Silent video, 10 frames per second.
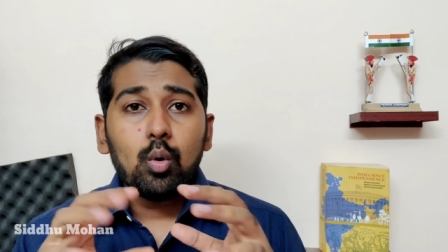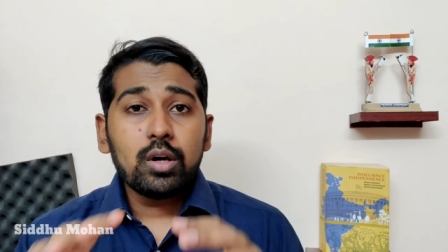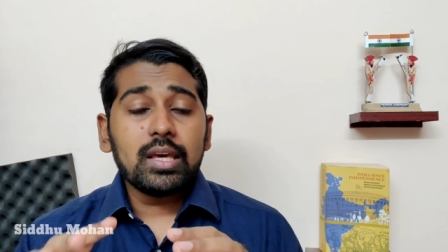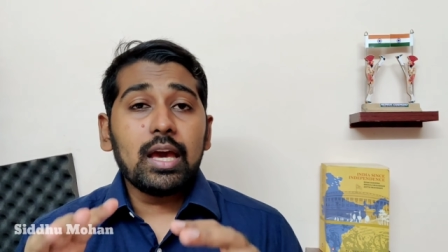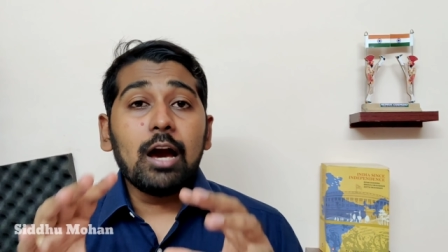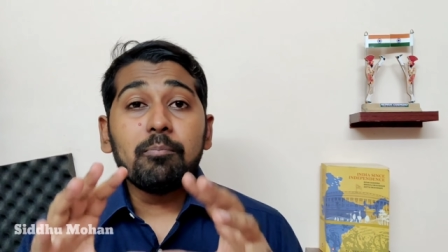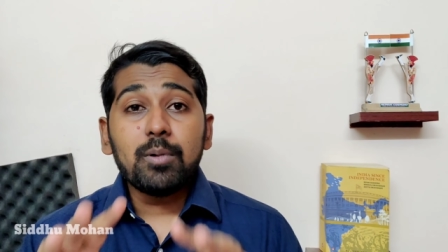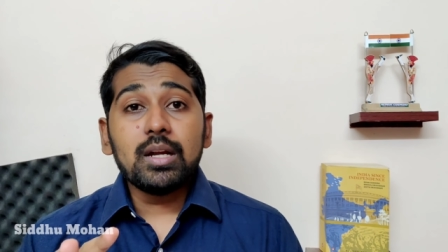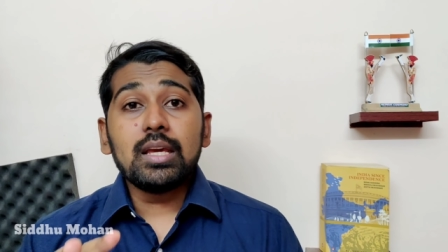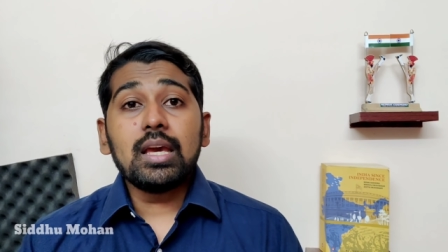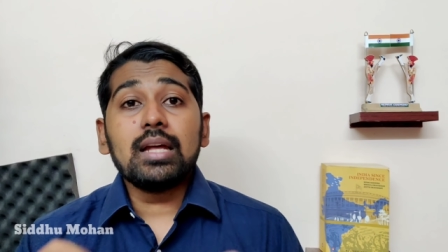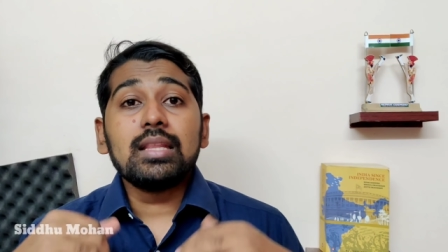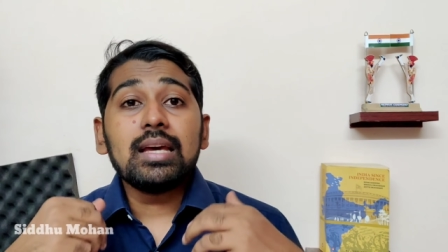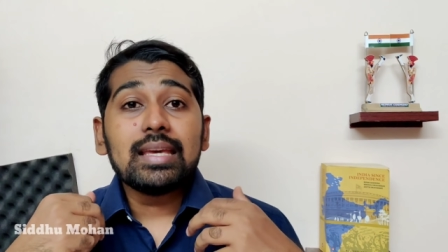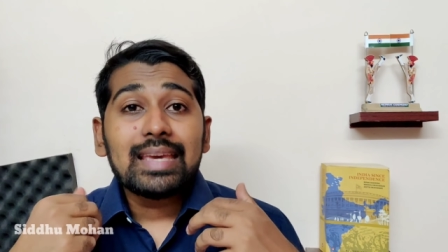ஓகே அப்போ நீங்கள்
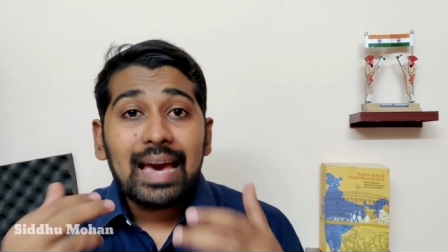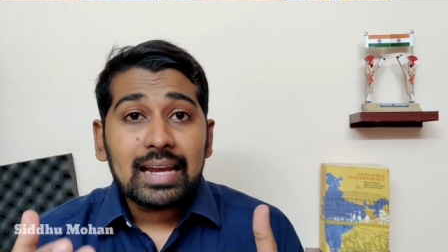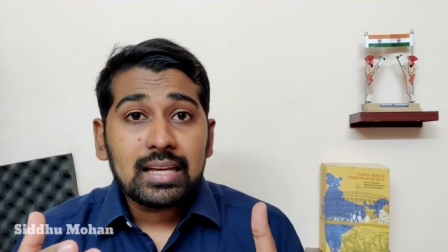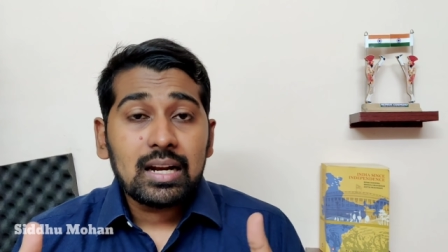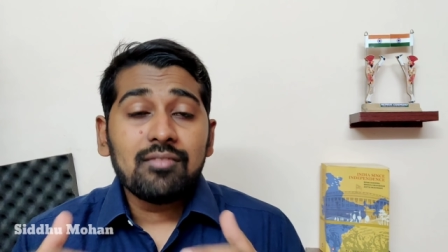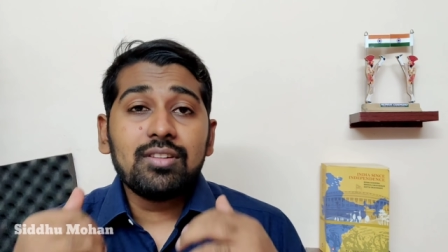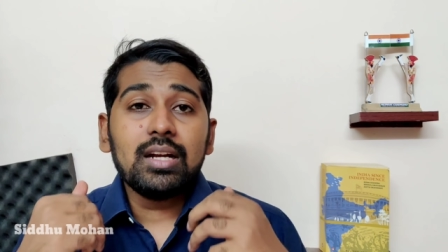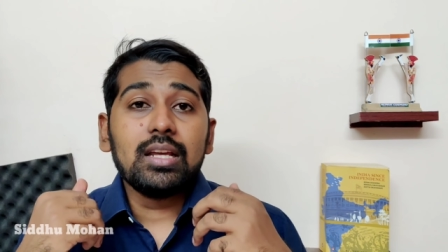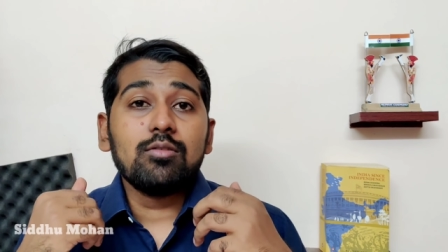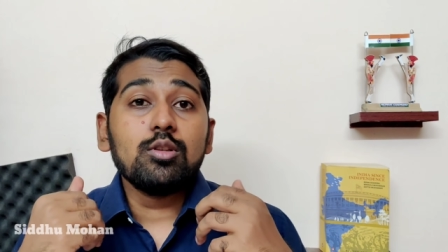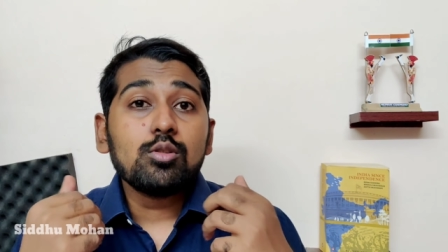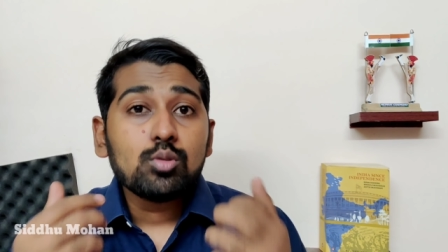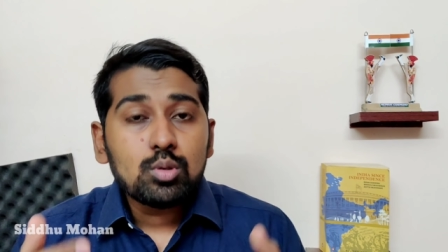அந்த ஏர்கிராஃப்டை நீங்கள் வந்துட்டு